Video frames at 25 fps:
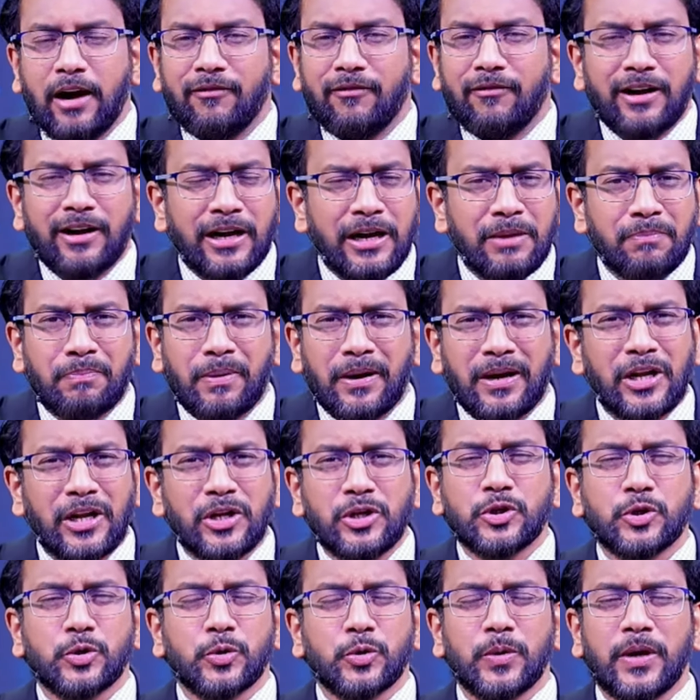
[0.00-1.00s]
అవన్నీ
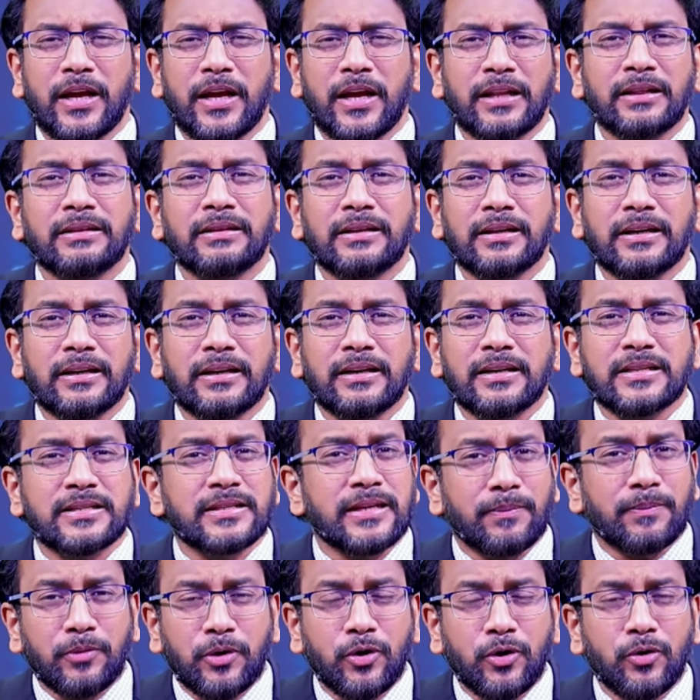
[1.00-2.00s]
పట్టించుకునేంత
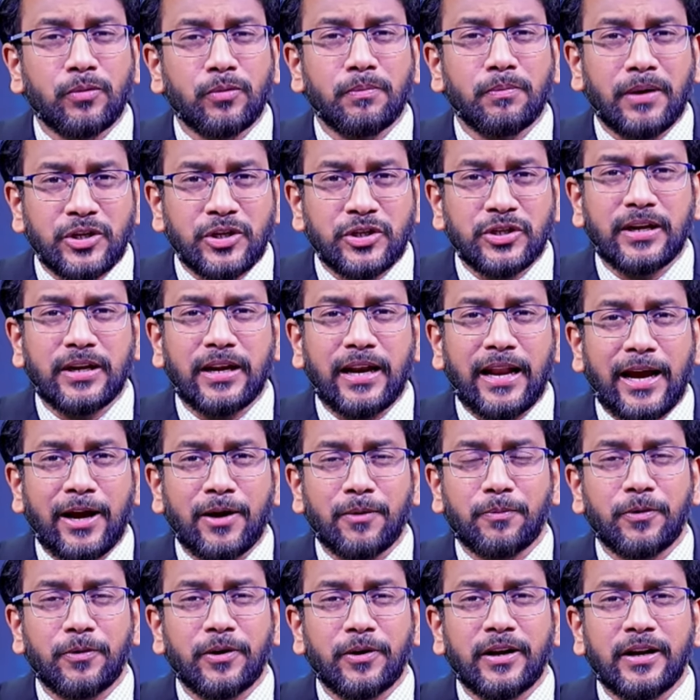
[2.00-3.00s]
సమయం మనిషికి
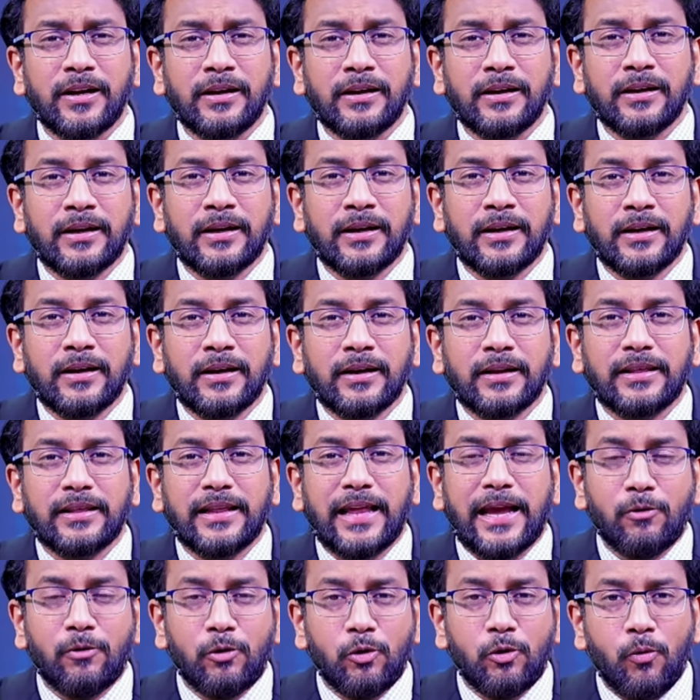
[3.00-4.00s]
లేకపోయినా
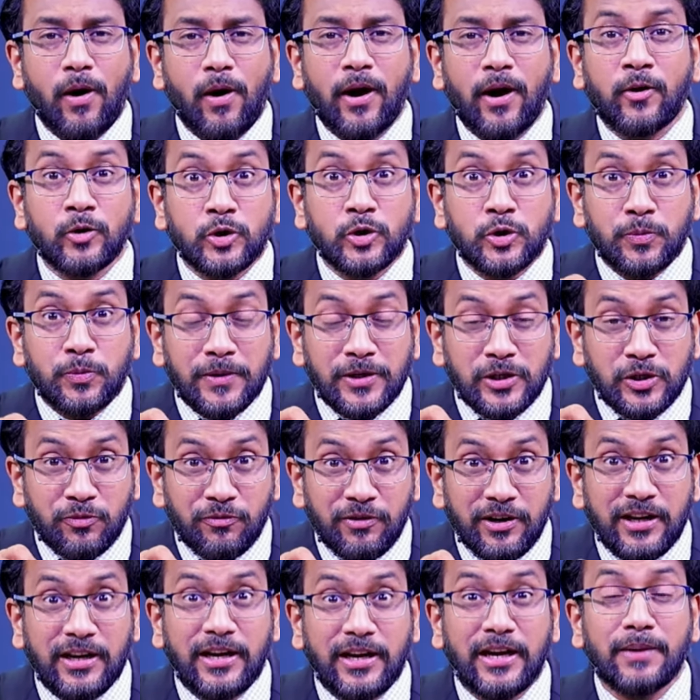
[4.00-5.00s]
దేవుని వాక్యం
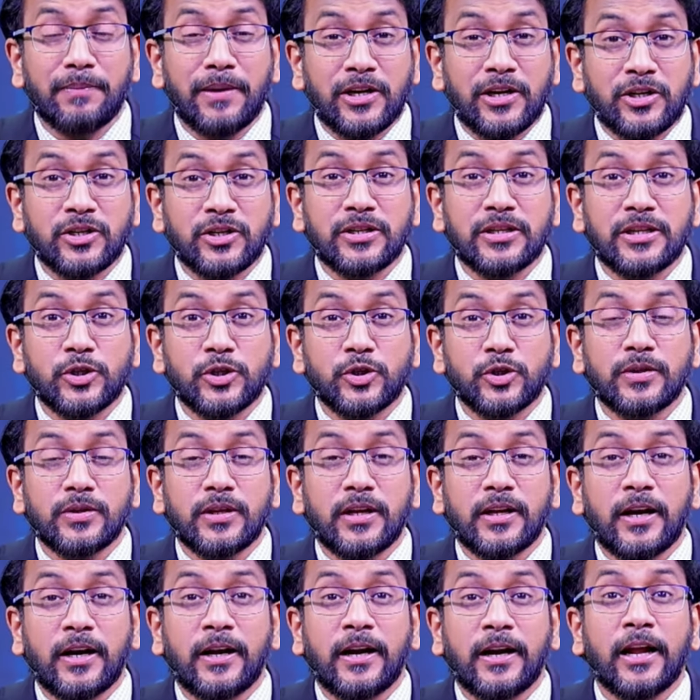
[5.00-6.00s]
స్పెసిఫిక్గా మెన్షన్
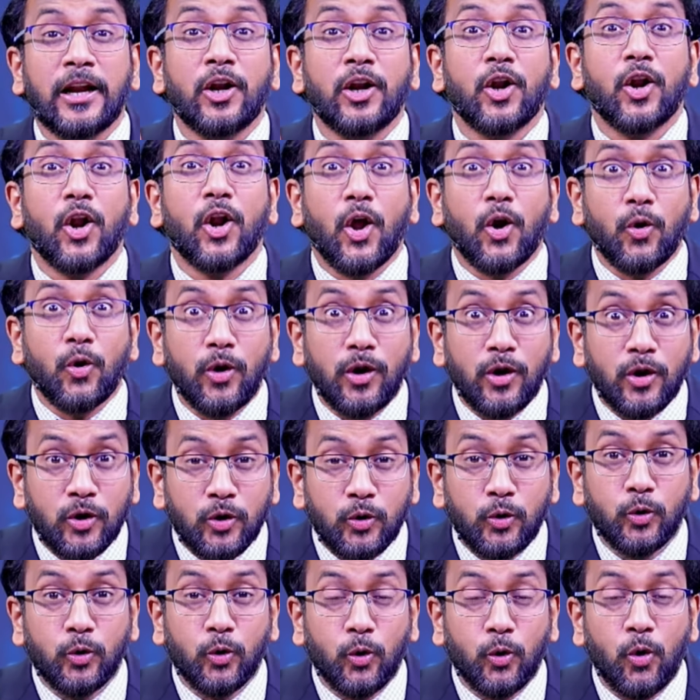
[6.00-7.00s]
చేస్తుంది ఏంటంటే
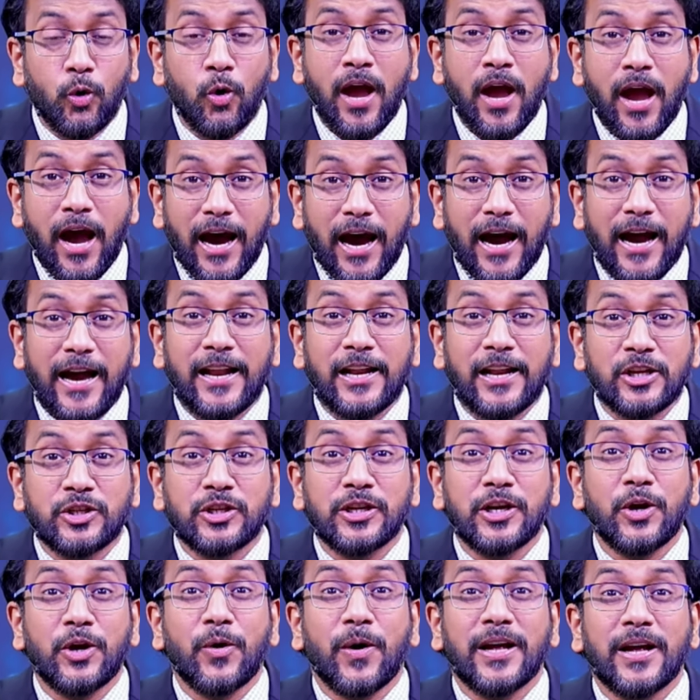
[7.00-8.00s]
నరులకు ఆయన
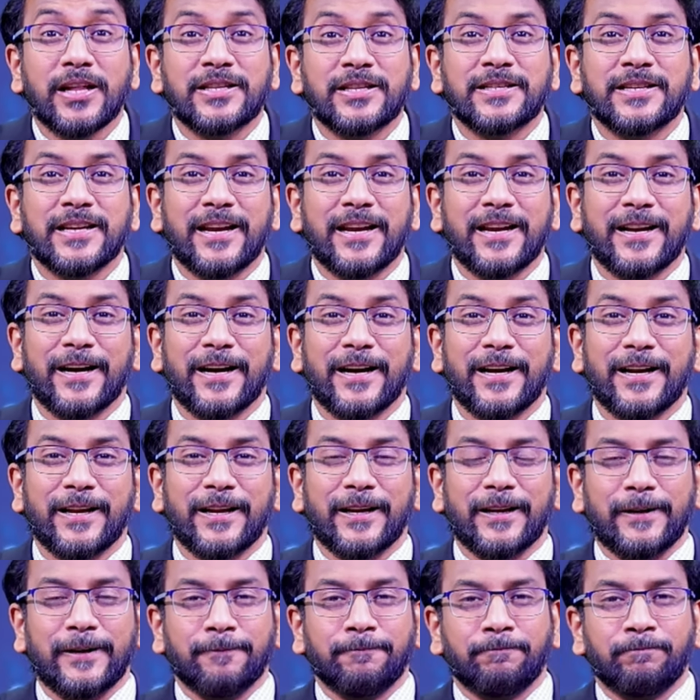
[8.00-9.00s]
చేయు ఆశ్చర్య
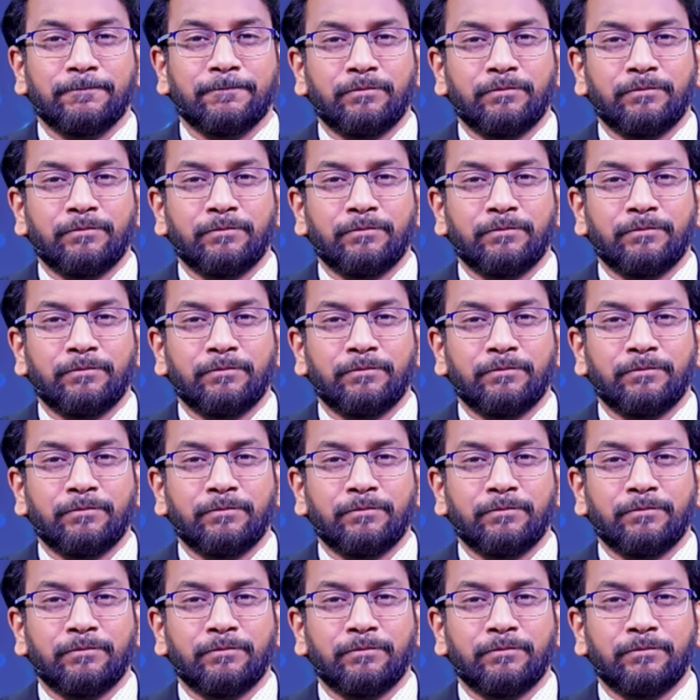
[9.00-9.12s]
కార్యాలు